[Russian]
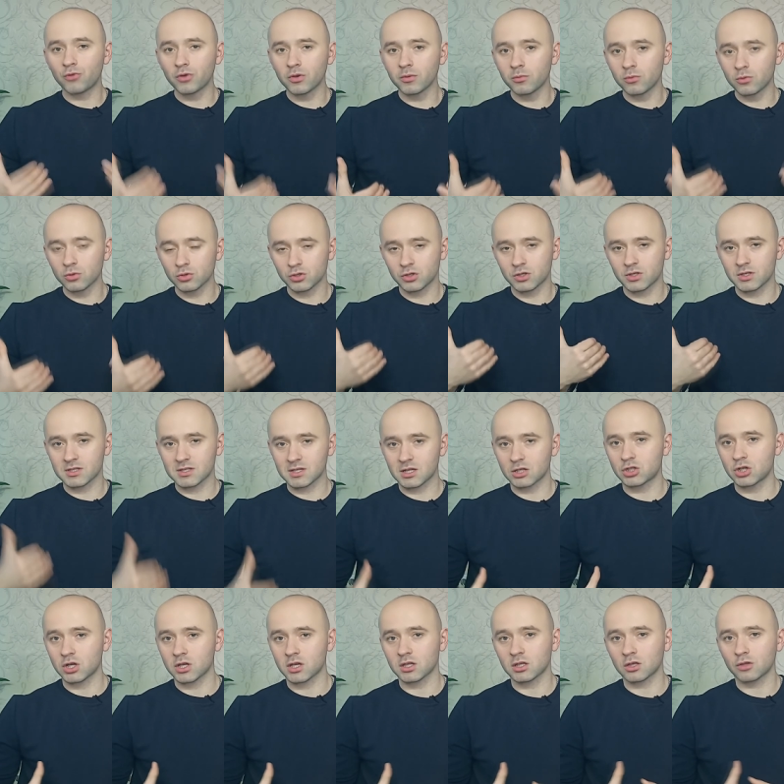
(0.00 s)
вы можете
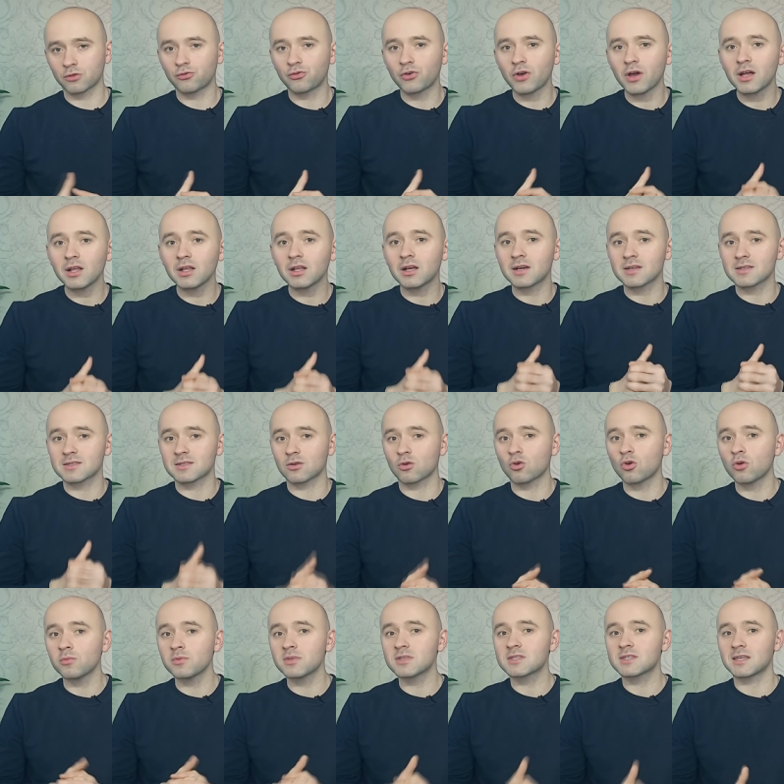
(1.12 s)
скачать этот файл,
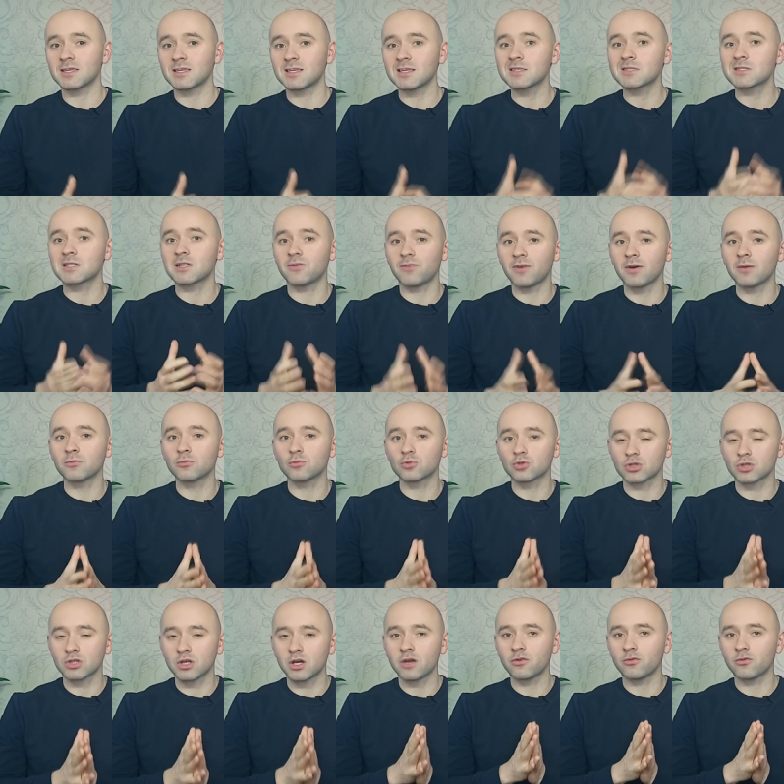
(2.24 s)
ознакомиться, если вам
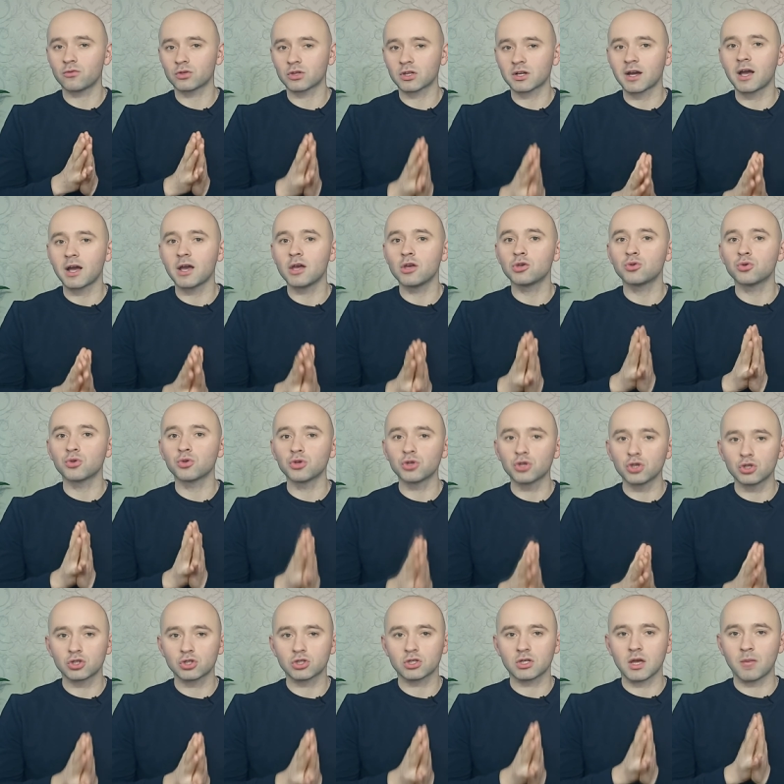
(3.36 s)
нужна вот такая
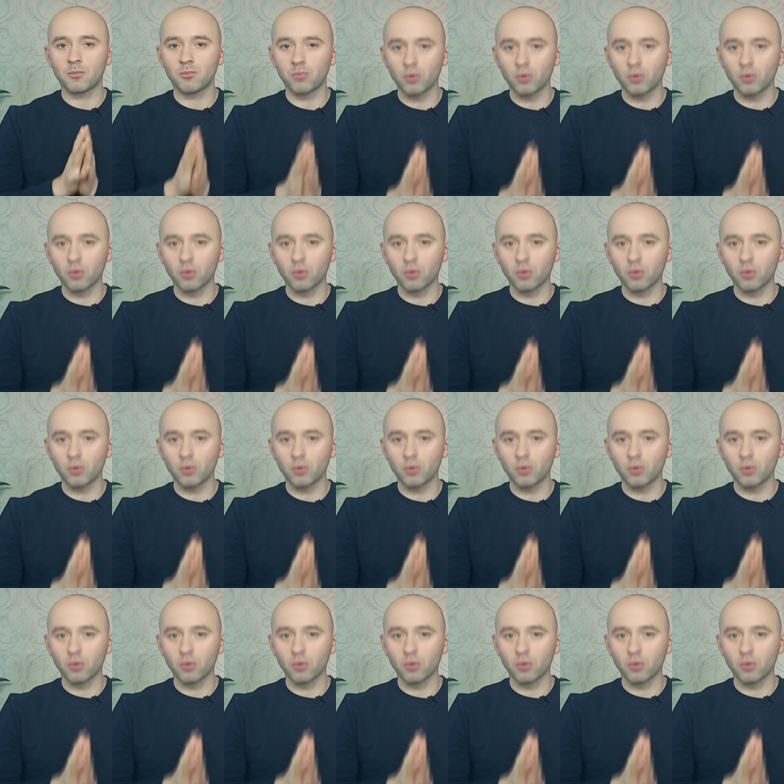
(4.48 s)
юридическая